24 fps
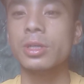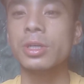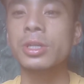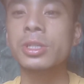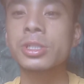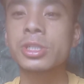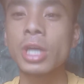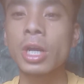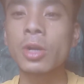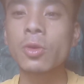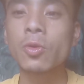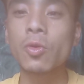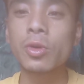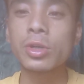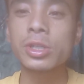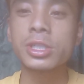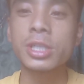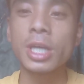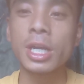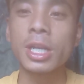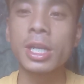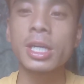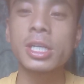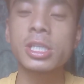इंसान को
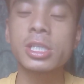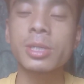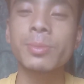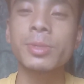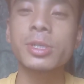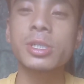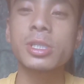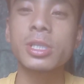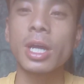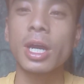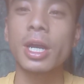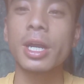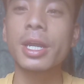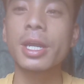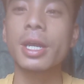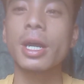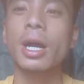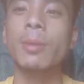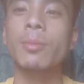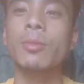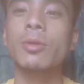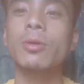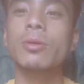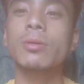इंसान नहीं समझता है
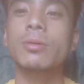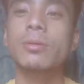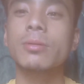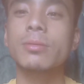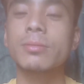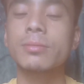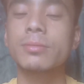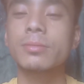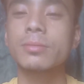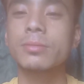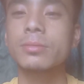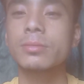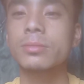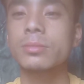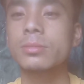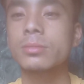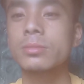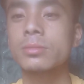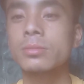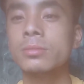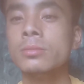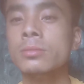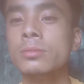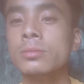हम लोग
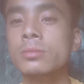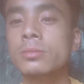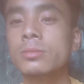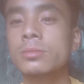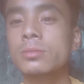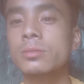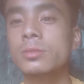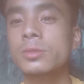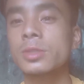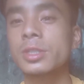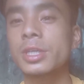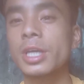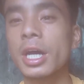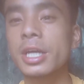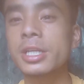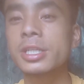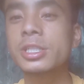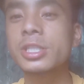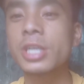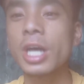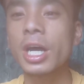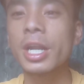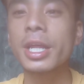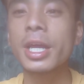क्या
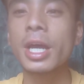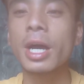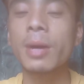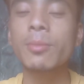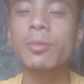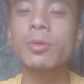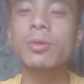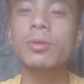इंसान है हम